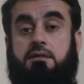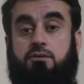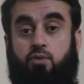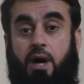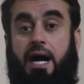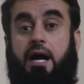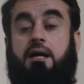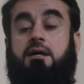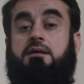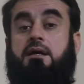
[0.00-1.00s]
و
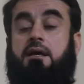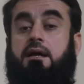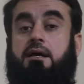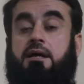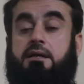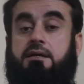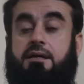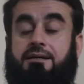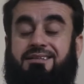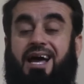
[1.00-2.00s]

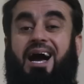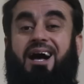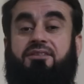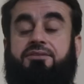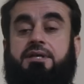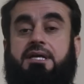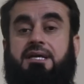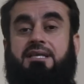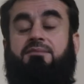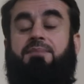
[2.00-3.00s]
اجحاض
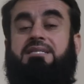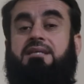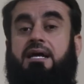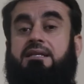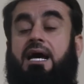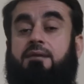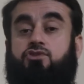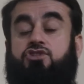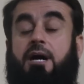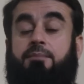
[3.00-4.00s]
كذبه انها
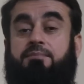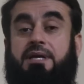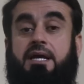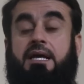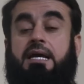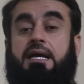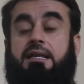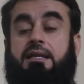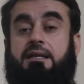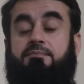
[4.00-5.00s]
مصابه
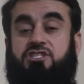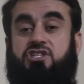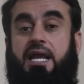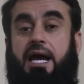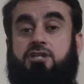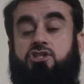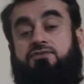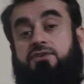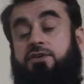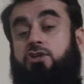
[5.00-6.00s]
بالمس العاشق
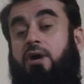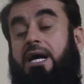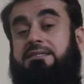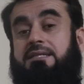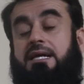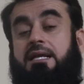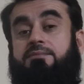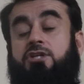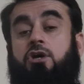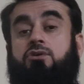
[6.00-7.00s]
في فيديو خاص
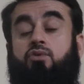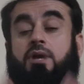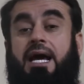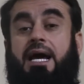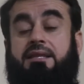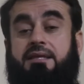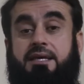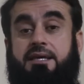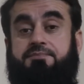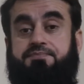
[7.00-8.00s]
تكلمت كل
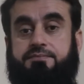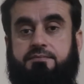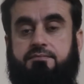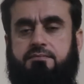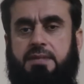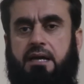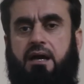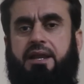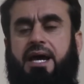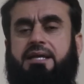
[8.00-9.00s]
هذه
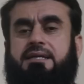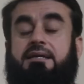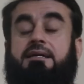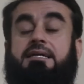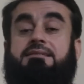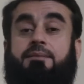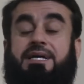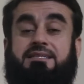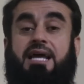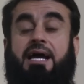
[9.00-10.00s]
قرائن
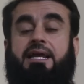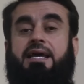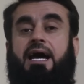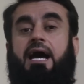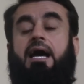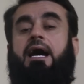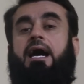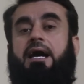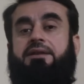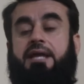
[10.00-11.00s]
اعتمدنا عليها
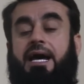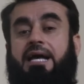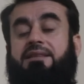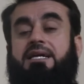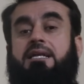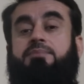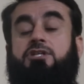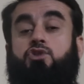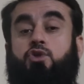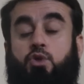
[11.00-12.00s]
ان هذه
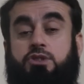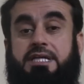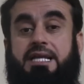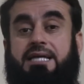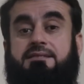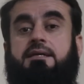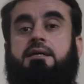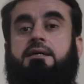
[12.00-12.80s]
البنت قتلت